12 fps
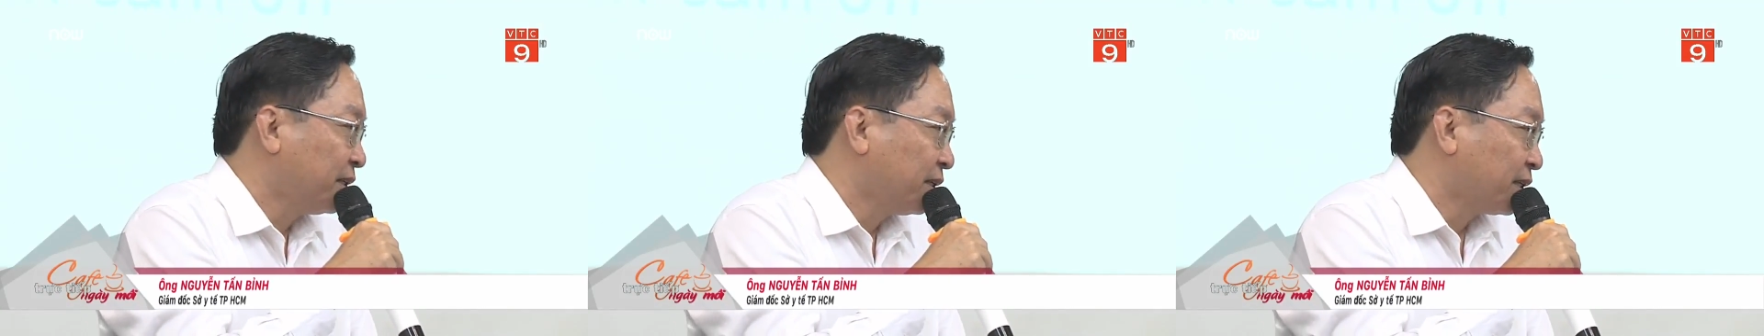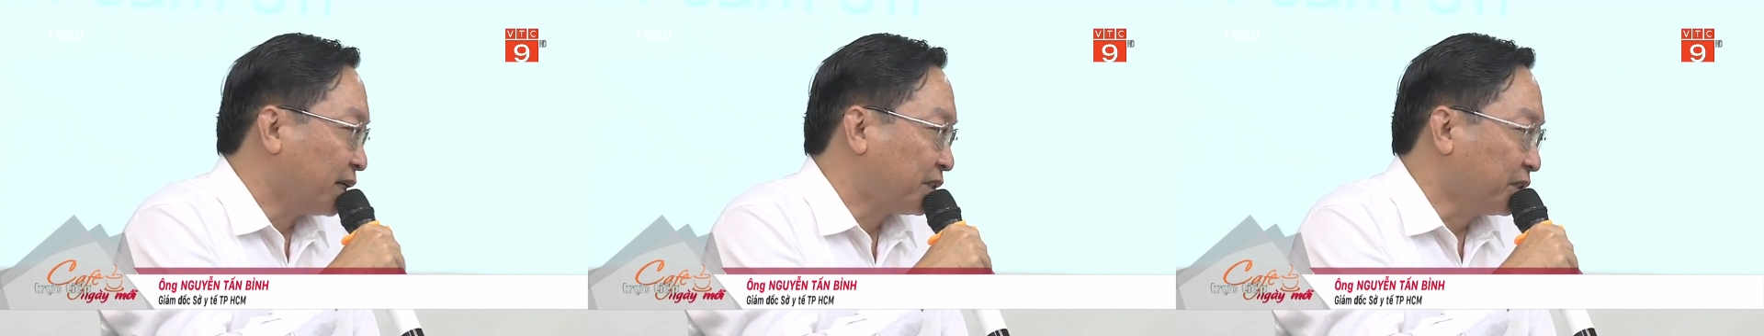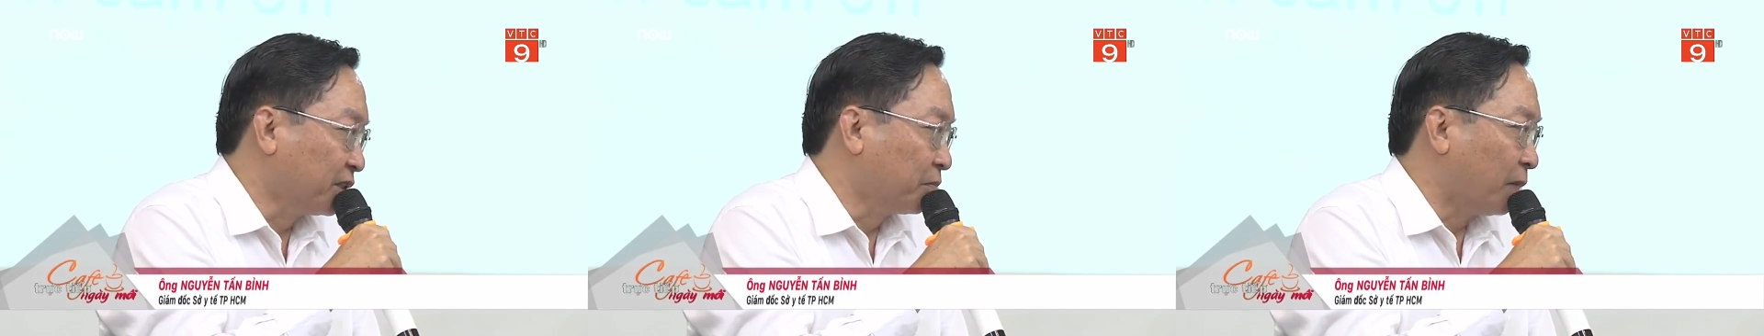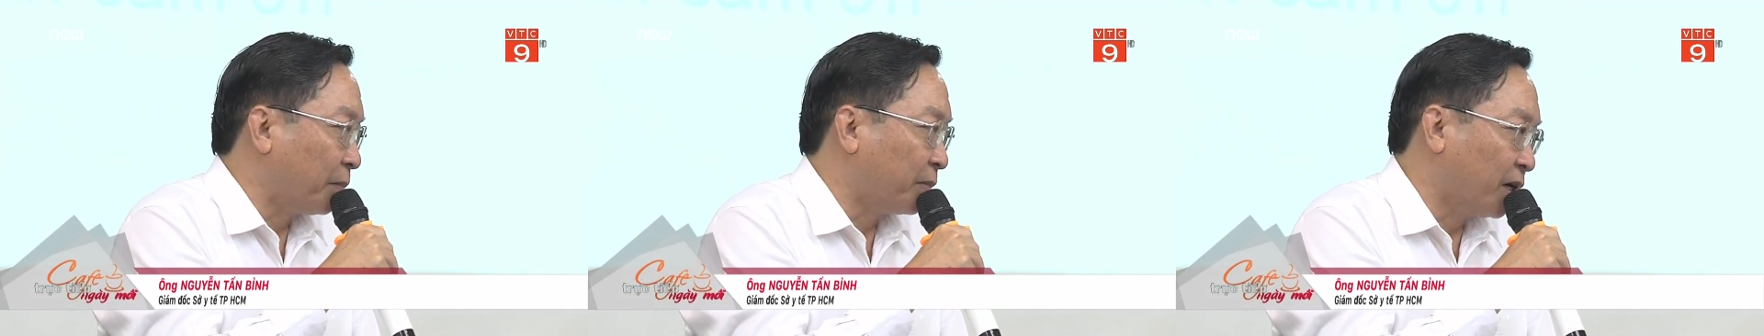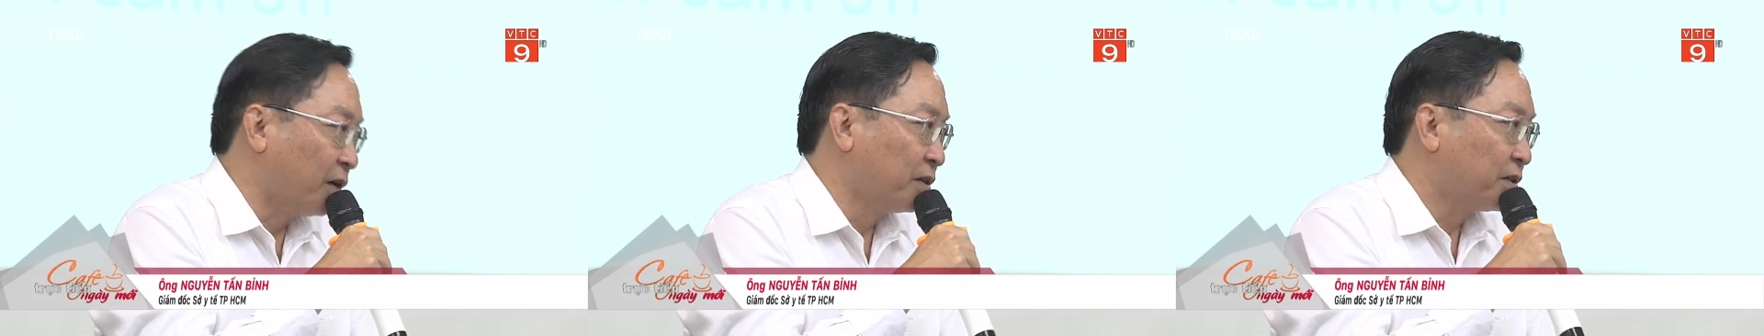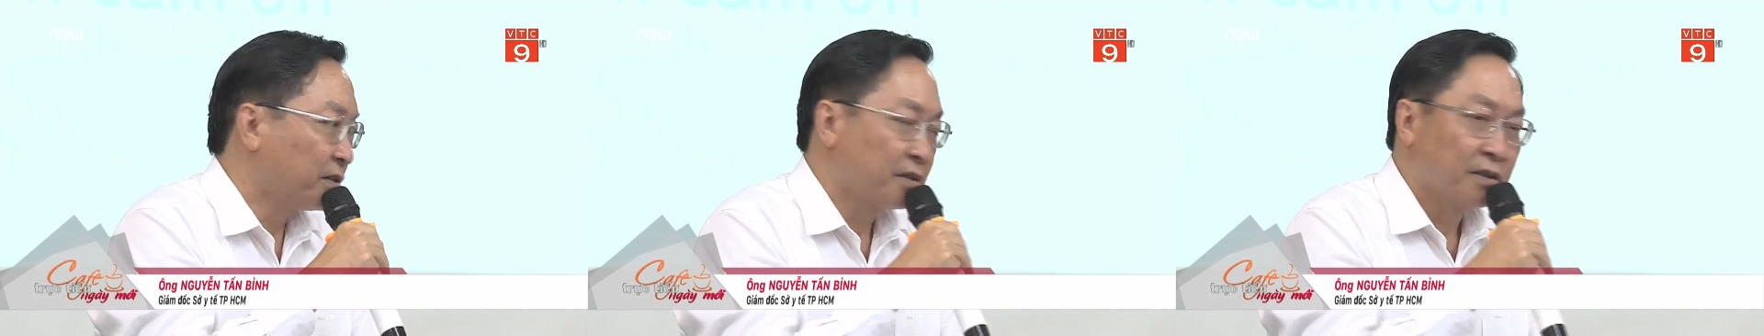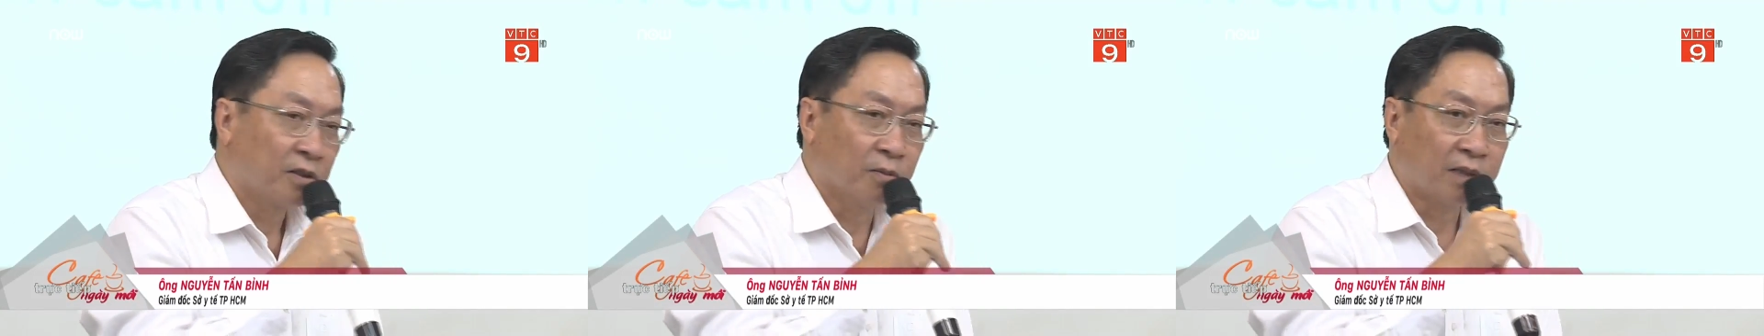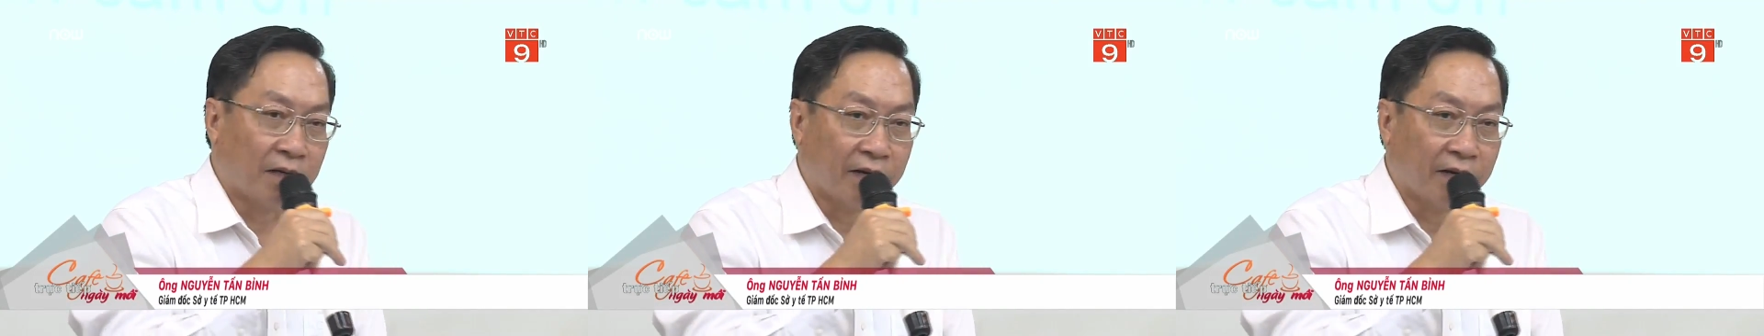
tức là trường bằng non chúng ta